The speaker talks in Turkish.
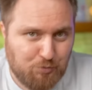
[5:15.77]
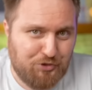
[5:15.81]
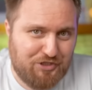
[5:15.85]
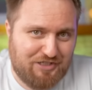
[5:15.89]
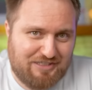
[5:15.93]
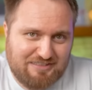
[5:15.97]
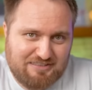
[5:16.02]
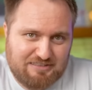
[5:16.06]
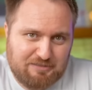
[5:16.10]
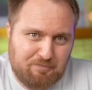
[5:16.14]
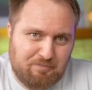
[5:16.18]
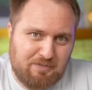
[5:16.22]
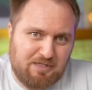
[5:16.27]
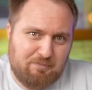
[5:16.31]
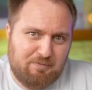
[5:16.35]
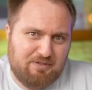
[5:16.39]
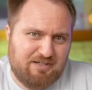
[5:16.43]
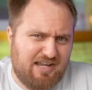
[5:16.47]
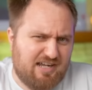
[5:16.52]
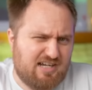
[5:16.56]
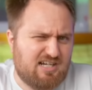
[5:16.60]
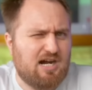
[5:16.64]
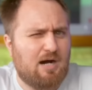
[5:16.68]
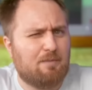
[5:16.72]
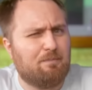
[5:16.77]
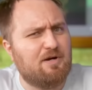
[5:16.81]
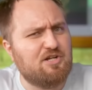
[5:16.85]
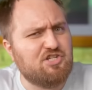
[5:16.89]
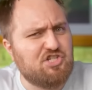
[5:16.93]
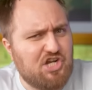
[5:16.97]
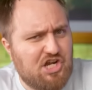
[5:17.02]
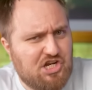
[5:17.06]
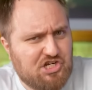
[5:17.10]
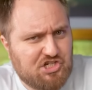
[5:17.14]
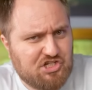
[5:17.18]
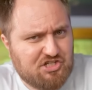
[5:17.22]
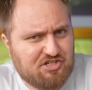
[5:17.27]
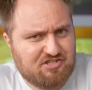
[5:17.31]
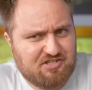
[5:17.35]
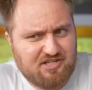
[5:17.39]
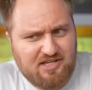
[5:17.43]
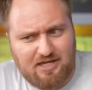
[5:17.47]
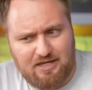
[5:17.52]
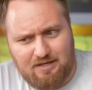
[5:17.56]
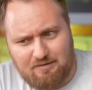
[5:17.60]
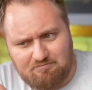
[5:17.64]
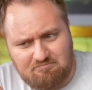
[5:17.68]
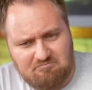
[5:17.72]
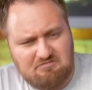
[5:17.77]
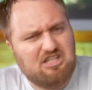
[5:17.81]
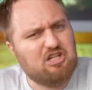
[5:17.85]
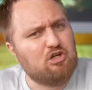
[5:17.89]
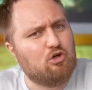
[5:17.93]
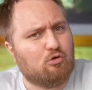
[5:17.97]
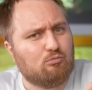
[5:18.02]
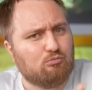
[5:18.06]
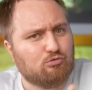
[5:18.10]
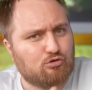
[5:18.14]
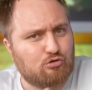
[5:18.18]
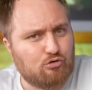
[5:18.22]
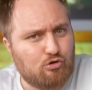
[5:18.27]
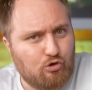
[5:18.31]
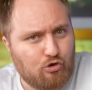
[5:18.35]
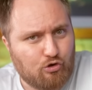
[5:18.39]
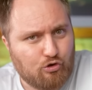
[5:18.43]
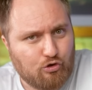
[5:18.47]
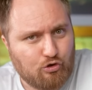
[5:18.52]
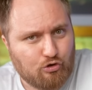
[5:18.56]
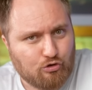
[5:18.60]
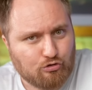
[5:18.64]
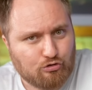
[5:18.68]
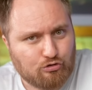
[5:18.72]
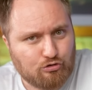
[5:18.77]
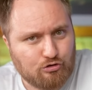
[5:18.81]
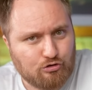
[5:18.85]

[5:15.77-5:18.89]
Bu ikisi birbirine kabaca eşitse kilomuzu koruyoruz.